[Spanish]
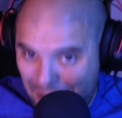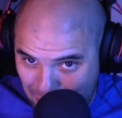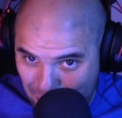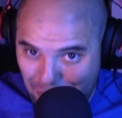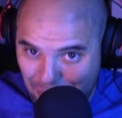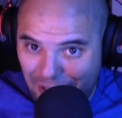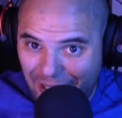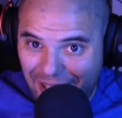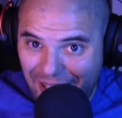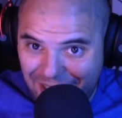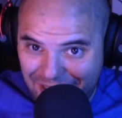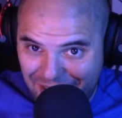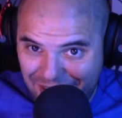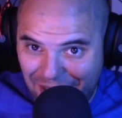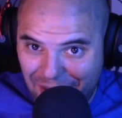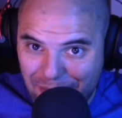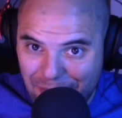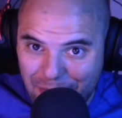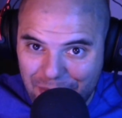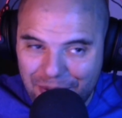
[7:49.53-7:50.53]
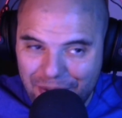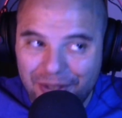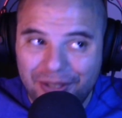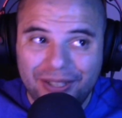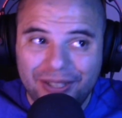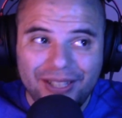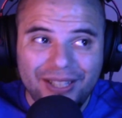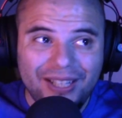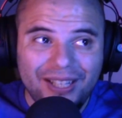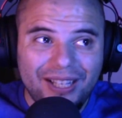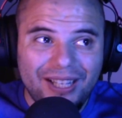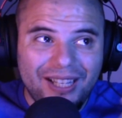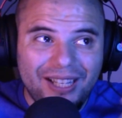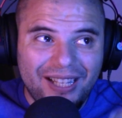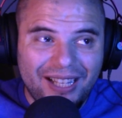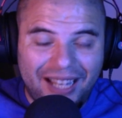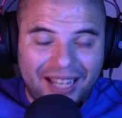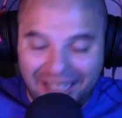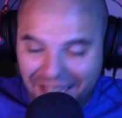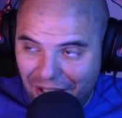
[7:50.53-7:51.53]
nucleares del mundo,
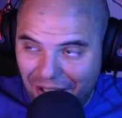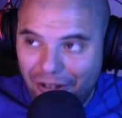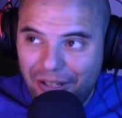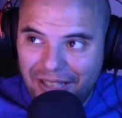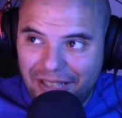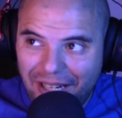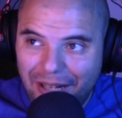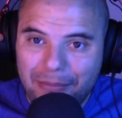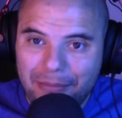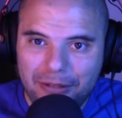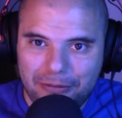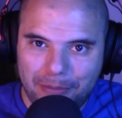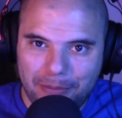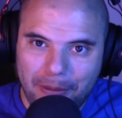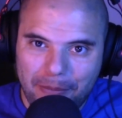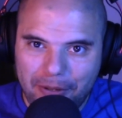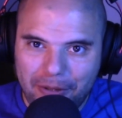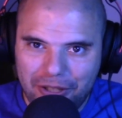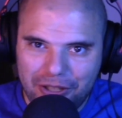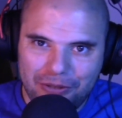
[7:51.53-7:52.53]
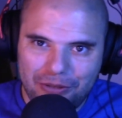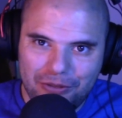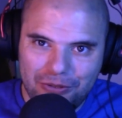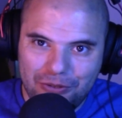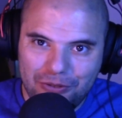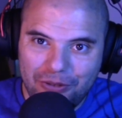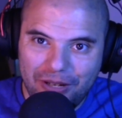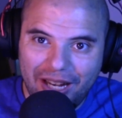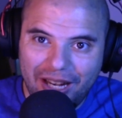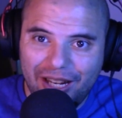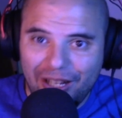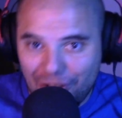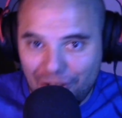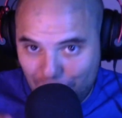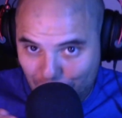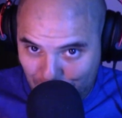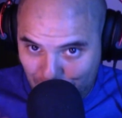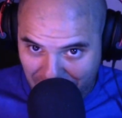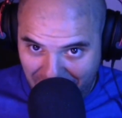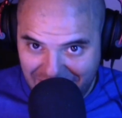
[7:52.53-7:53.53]
que tengo que tener mis propios sitios nucleares,
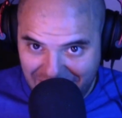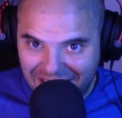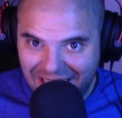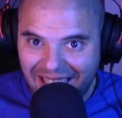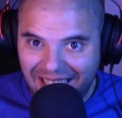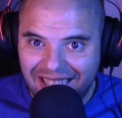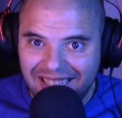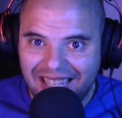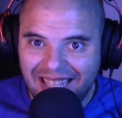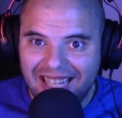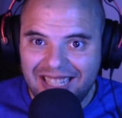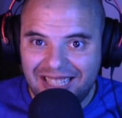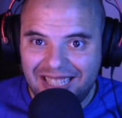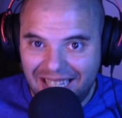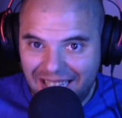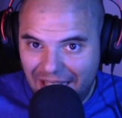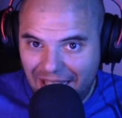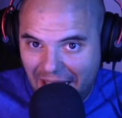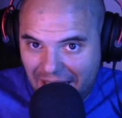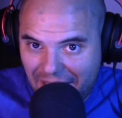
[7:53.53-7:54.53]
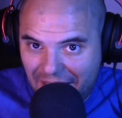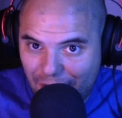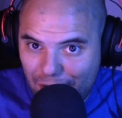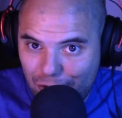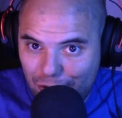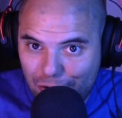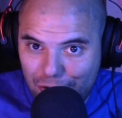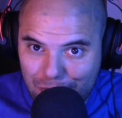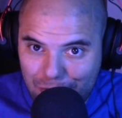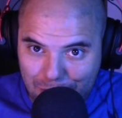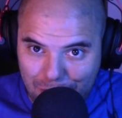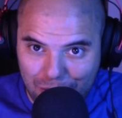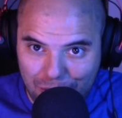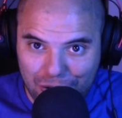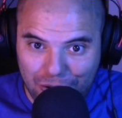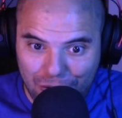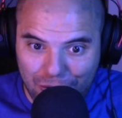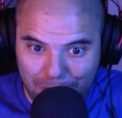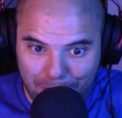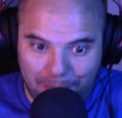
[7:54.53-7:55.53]
no seis jetas y hacerlos
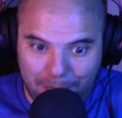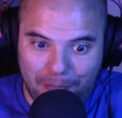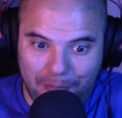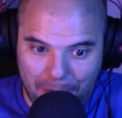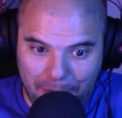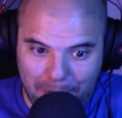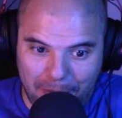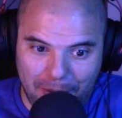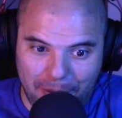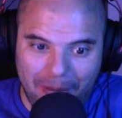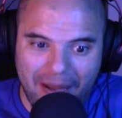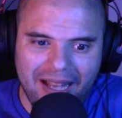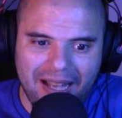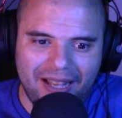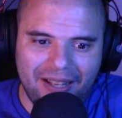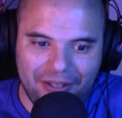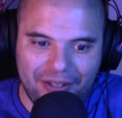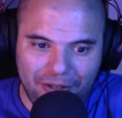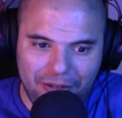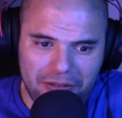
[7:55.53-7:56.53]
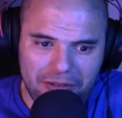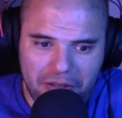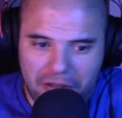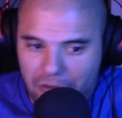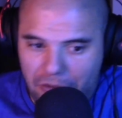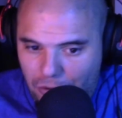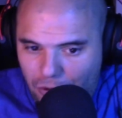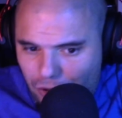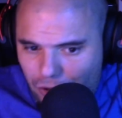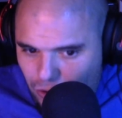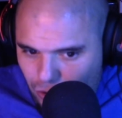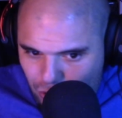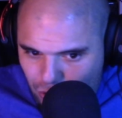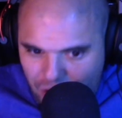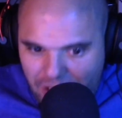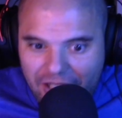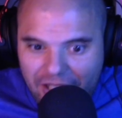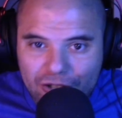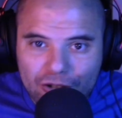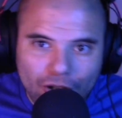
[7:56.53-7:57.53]
vuestro propio banco, ¿no? yo, yo,
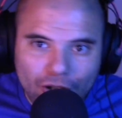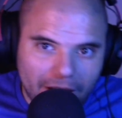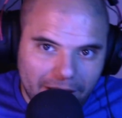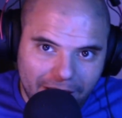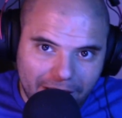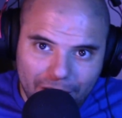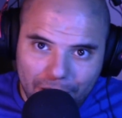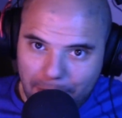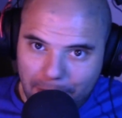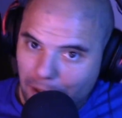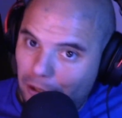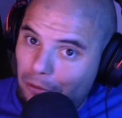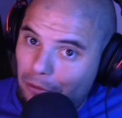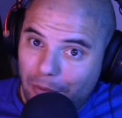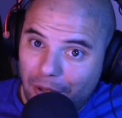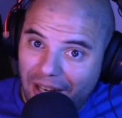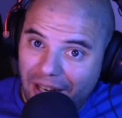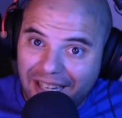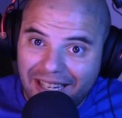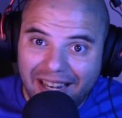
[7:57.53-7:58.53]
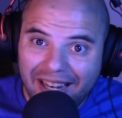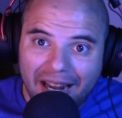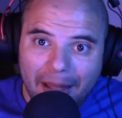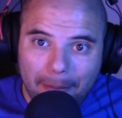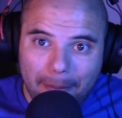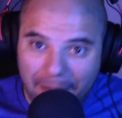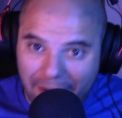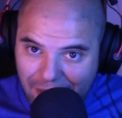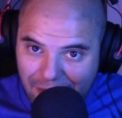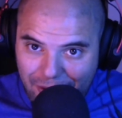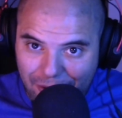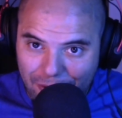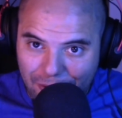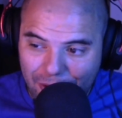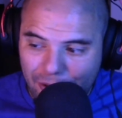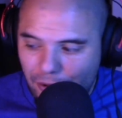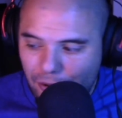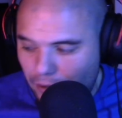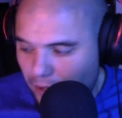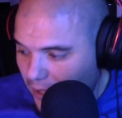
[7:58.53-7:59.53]
si quieres os lo alquilo, pero lo voy a alquilar a precio de
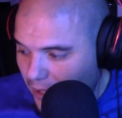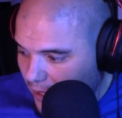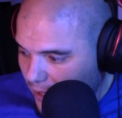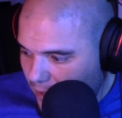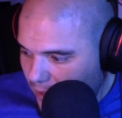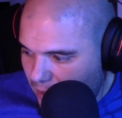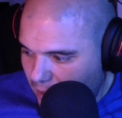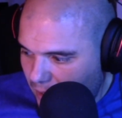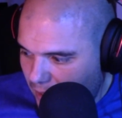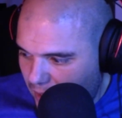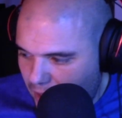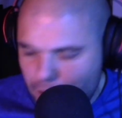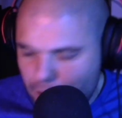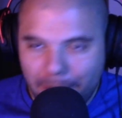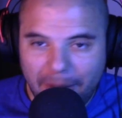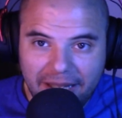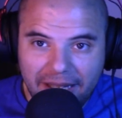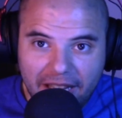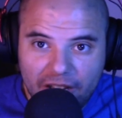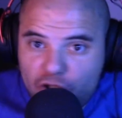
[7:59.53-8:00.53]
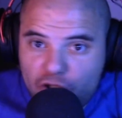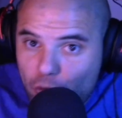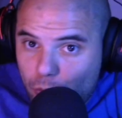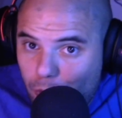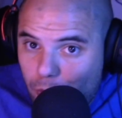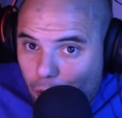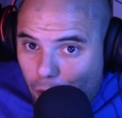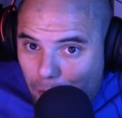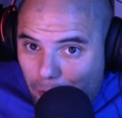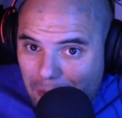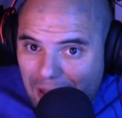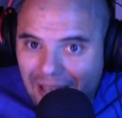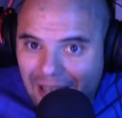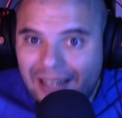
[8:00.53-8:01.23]
oro. Y España es subnormal